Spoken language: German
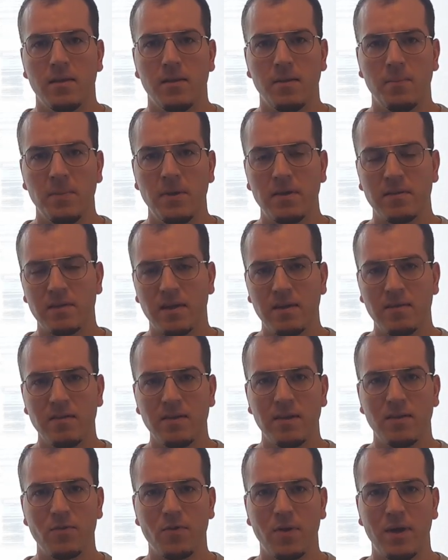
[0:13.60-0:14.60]
Damit das Ganze
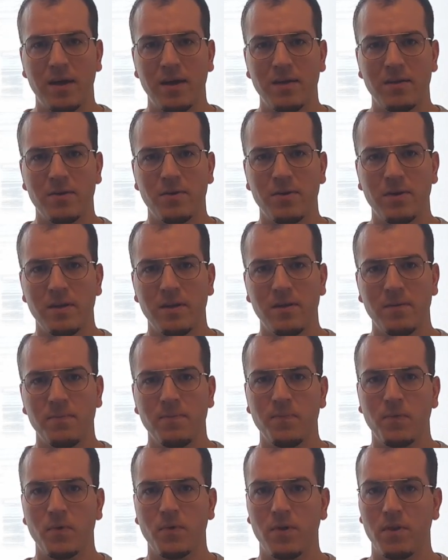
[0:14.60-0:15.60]
nicht zu lange dauert
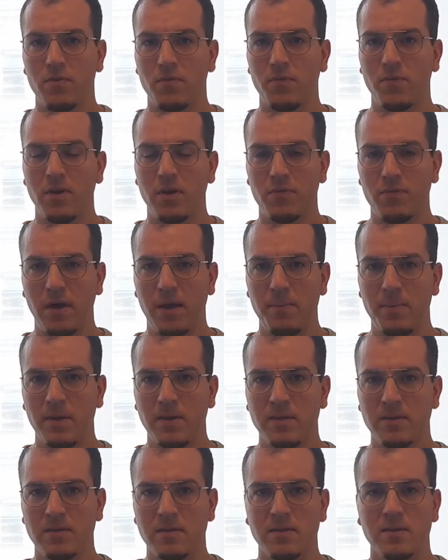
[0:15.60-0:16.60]
oder zu viel auf einmal
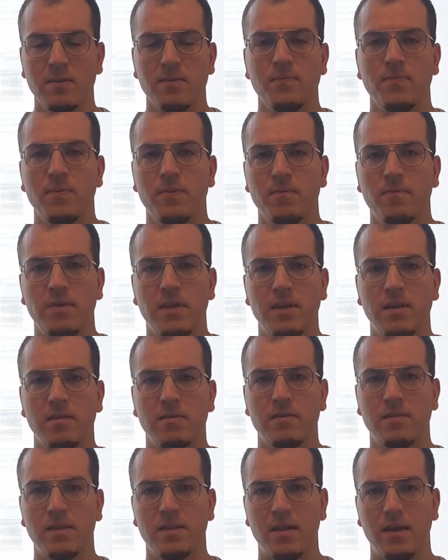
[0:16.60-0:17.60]
ist, werde ich
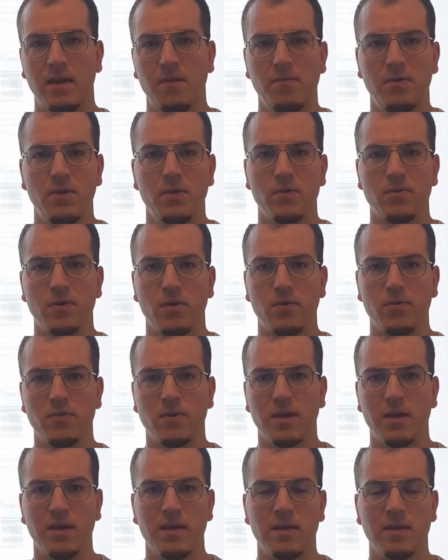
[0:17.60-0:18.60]
es in drei Videos
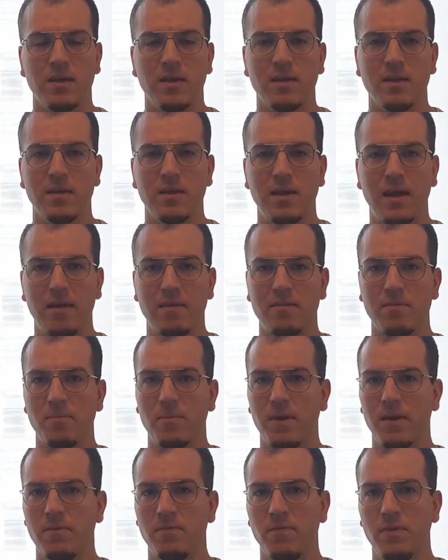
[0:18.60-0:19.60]
aufteilen. Die ersten
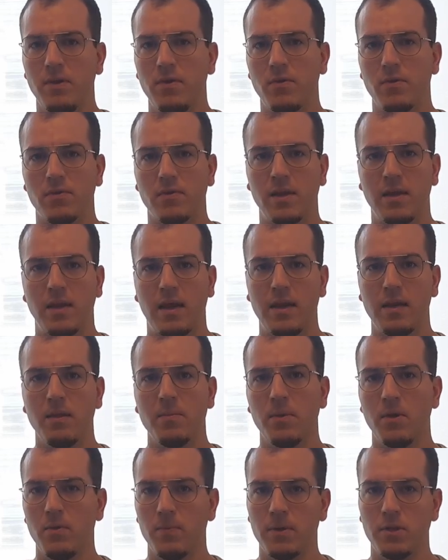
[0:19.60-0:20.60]
beiden Videos gehen
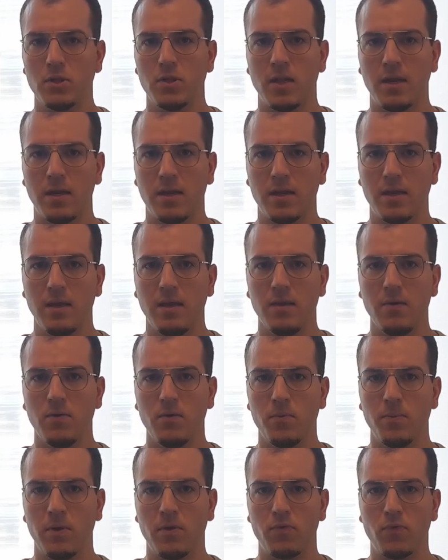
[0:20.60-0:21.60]
allgemein über die Strategie und
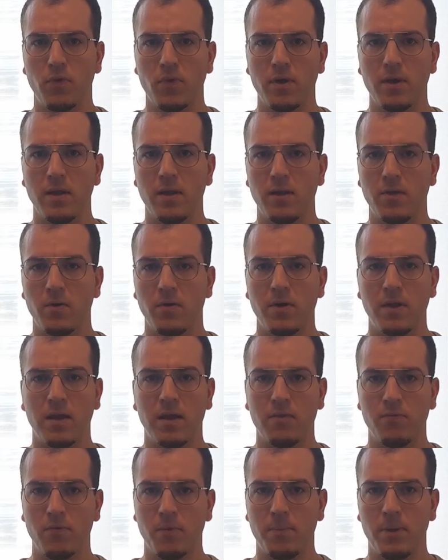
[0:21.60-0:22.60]
über das Vorgehen, auch
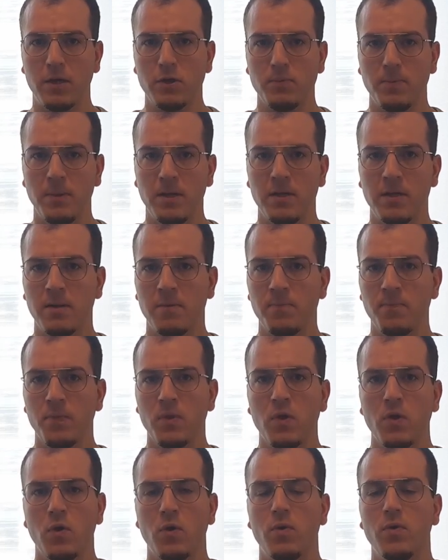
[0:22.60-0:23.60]
anhand von Beispielen.
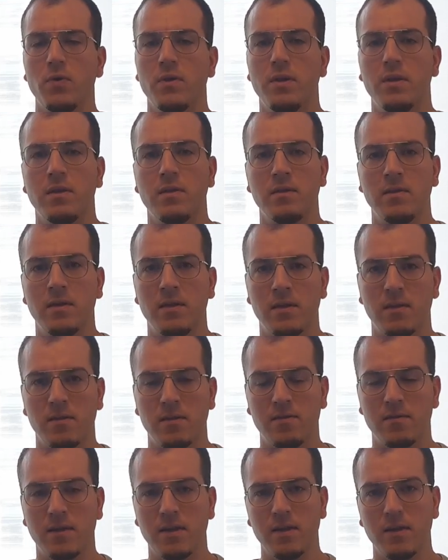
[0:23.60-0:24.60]
Und
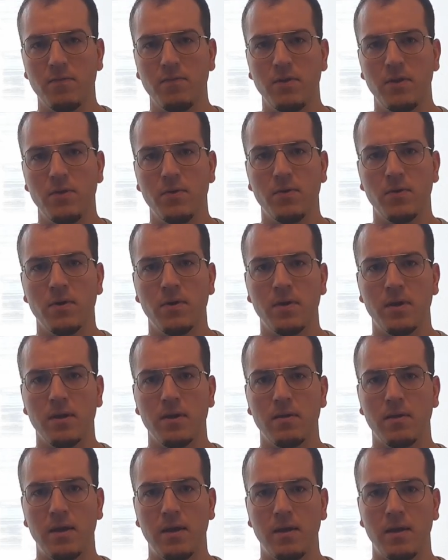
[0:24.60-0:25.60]
das dritte Video
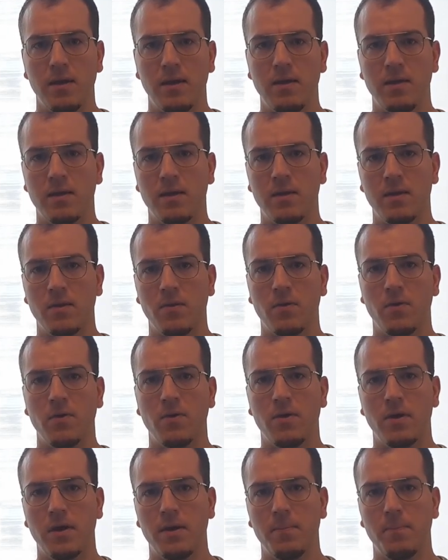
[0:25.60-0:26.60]
äh, hält dann
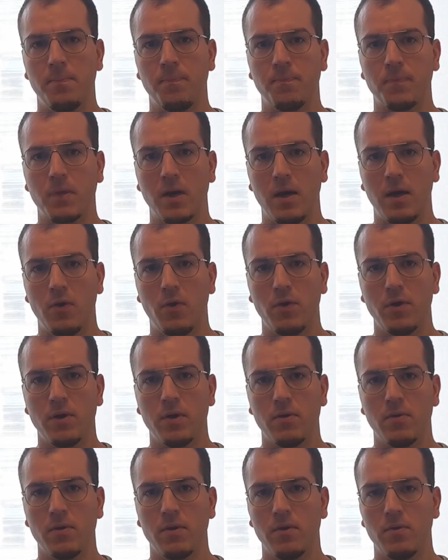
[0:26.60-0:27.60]
auch ähm,
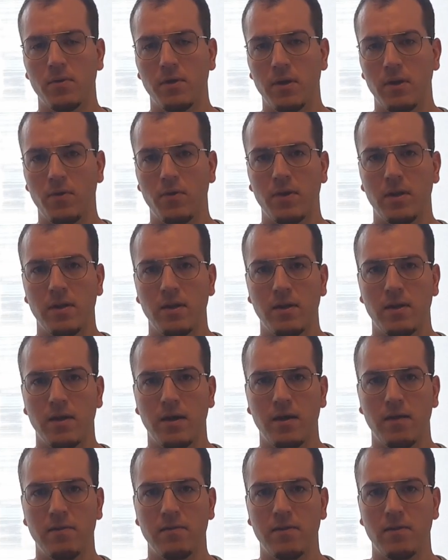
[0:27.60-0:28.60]
Erläuterungen und genauere
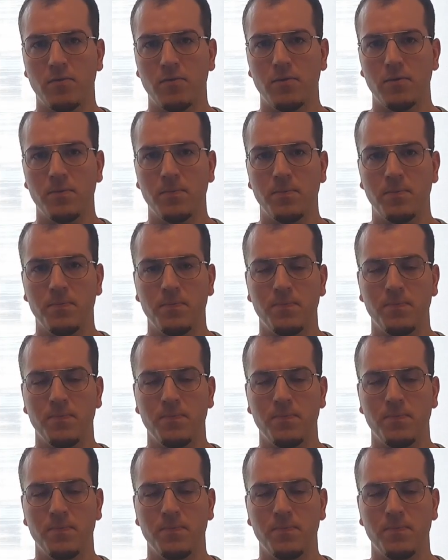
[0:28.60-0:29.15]
Details dazu.